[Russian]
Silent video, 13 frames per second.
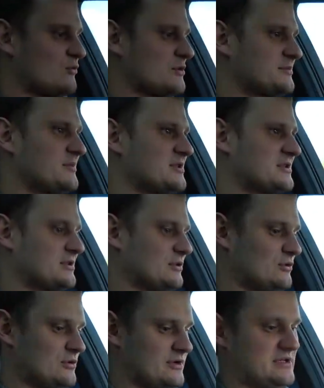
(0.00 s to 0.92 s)
космос,
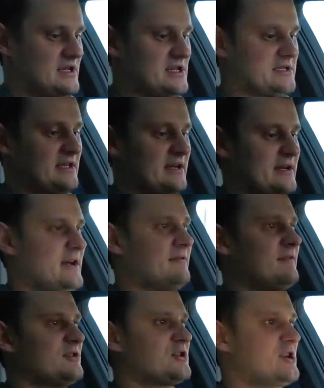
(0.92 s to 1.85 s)
но есть такая
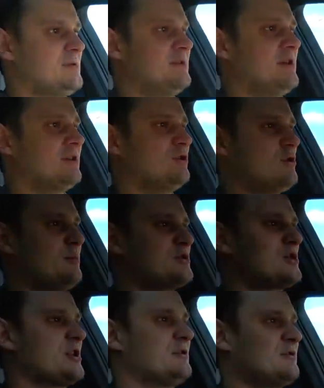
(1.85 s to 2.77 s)
волшебная
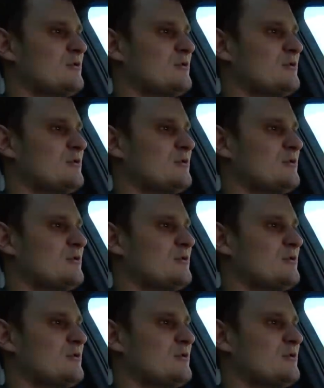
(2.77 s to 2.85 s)
кнопочка на